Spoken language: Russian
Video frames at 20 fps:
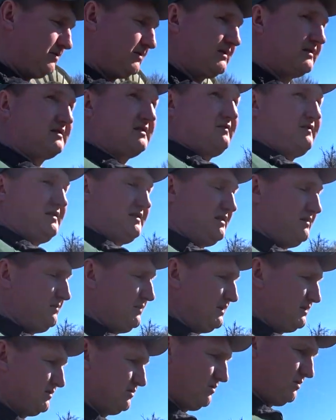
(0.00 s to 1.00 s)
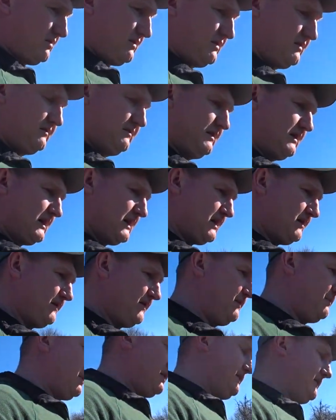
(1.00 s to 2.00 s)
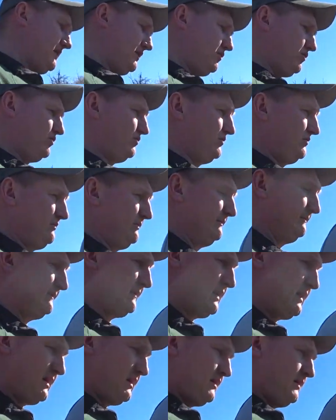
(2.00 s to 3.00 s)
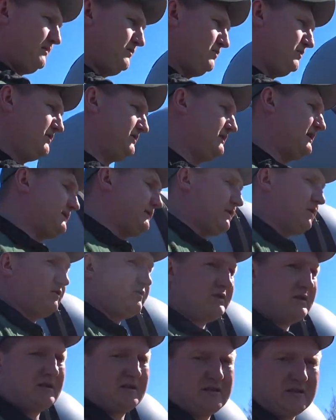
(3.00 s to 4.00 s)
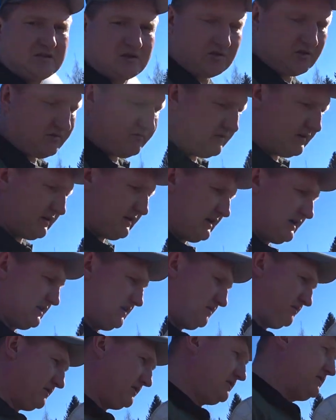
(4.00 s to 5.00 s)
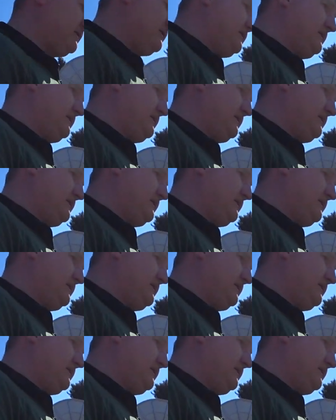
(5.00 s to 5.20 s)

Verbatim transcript: только завести песок, гравий, подготовим. Ну и завтра уже начнем выкладывать.